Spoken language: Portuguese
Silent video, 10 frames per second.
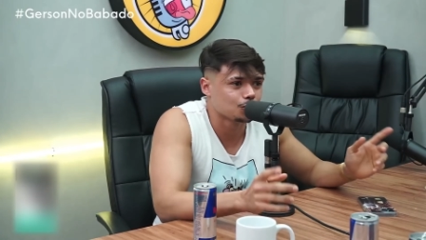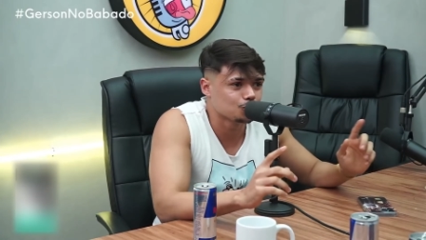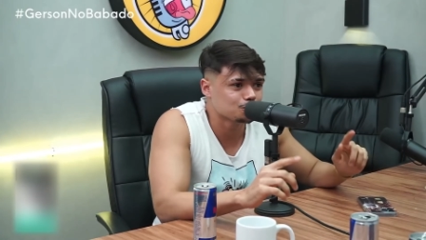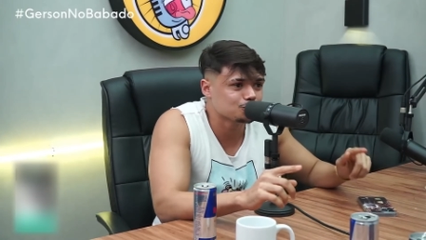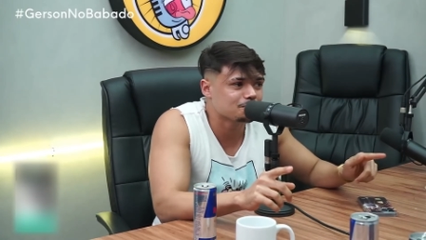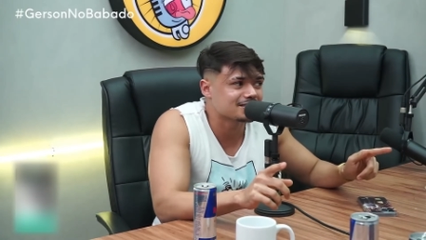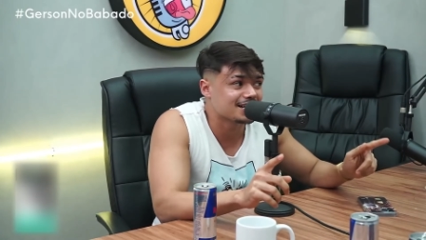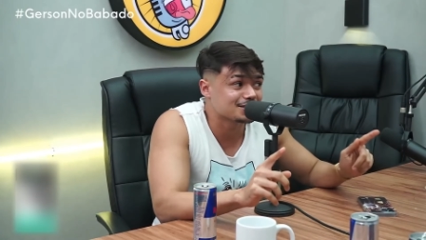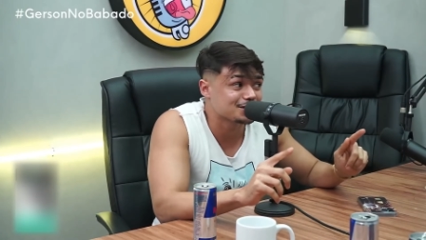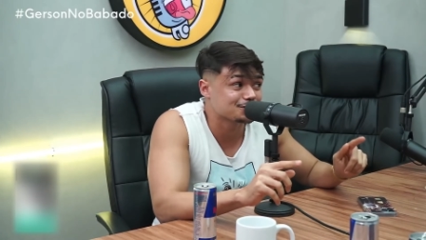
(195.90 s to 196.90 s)
todo mundo pensa
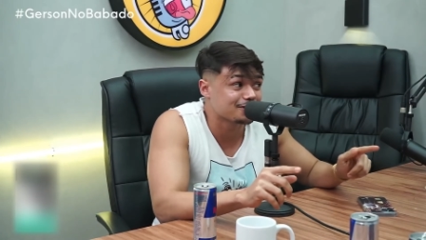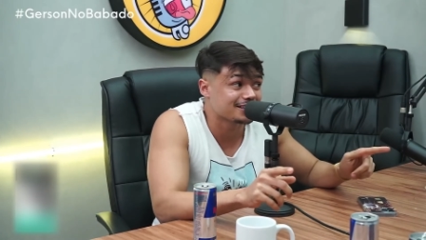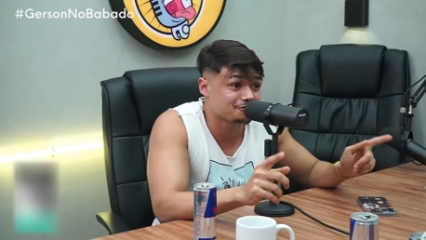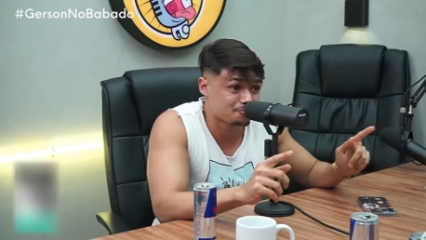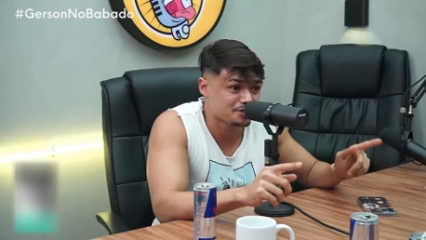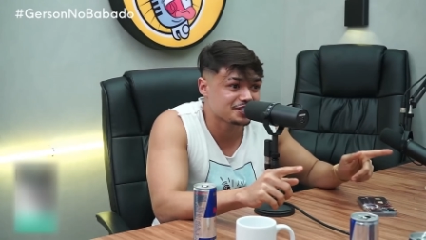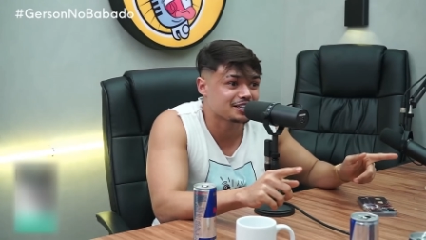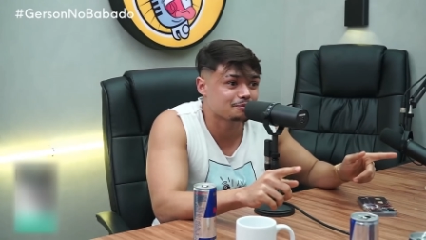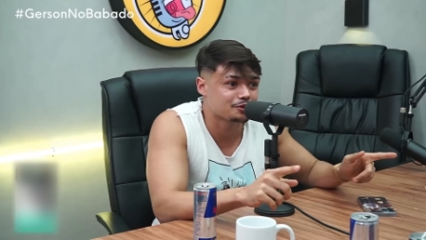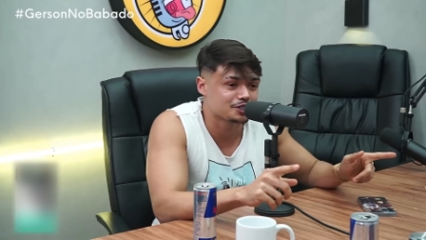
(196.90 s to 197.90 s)
que essa história até foi
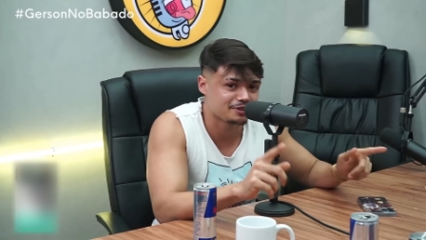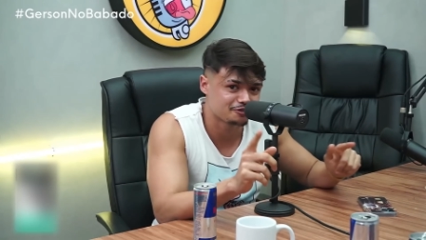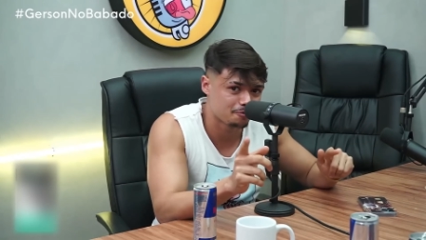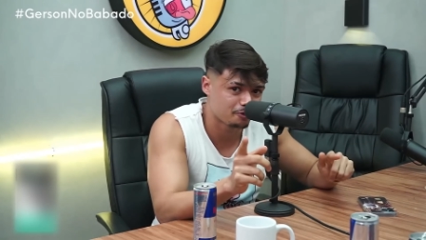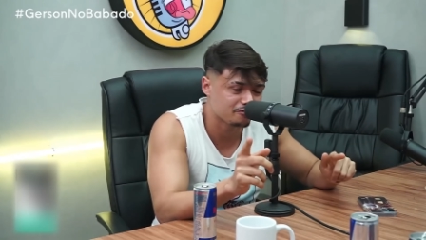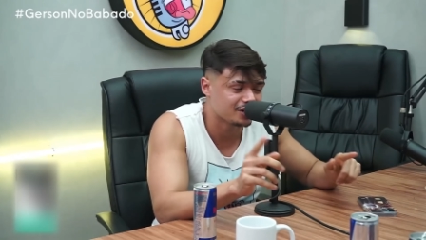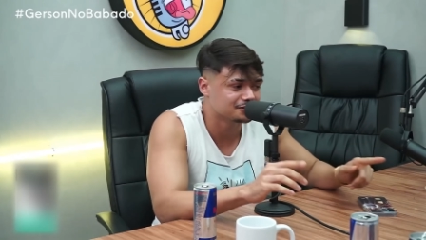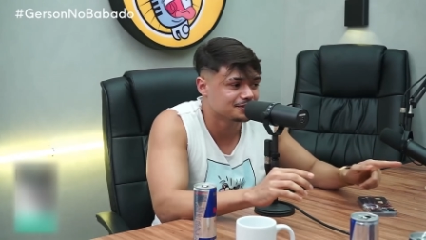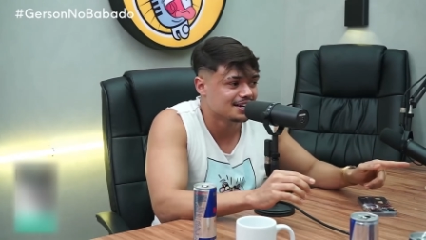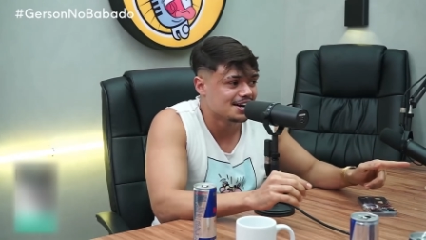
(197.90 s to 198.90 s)
mentira depois, mas foi provado.